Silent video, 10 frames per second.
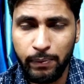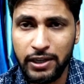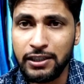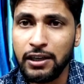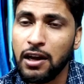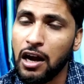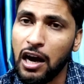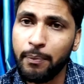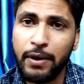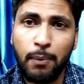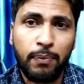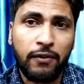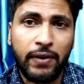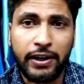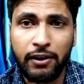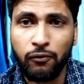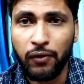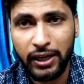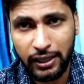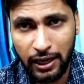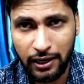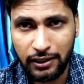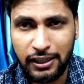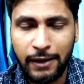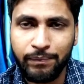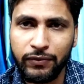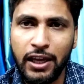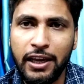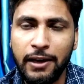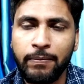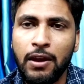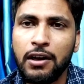प्लस अब डैम्पिंग फैक्टर वर्क क्या करता है देखिए